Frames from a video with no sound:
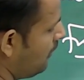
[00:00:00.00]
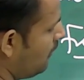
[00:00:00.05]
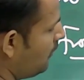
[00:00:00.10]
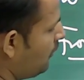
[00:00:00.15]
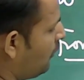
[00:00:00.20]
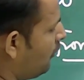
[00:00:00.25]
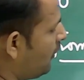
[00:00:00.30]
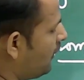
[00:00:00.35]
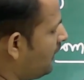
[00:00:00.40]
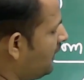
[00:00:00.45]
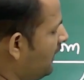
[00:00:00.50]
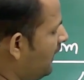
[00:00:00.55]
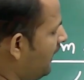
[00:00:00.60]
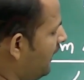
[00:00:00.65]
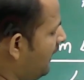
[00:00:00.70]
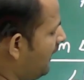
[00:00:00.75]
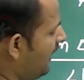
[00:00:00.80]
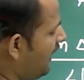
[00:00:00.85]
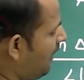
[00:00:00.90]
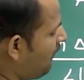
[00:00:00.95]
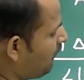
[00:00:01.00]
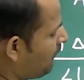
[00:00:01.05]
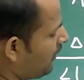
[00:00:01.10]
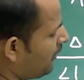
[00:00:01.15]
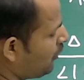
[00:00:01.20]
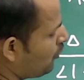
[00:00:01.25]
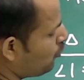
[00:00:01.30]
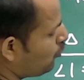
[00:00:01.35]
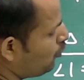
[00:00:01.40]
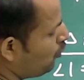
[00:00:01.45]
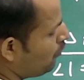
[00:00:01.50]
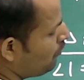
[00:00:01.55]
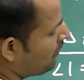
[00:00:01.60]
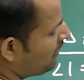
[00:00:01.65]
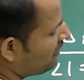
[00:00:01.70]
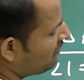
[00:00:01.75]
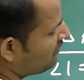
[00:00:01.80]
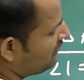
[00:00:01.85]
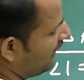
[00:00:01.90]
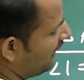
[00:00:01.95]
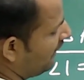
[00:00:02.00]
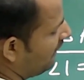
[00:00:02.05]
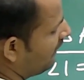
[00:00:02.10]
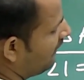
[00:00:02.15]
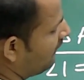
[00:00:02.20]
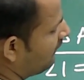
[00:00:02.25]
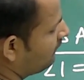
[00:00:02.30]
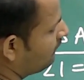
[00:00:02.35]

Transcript: और ये है आपके कॉमन साइड है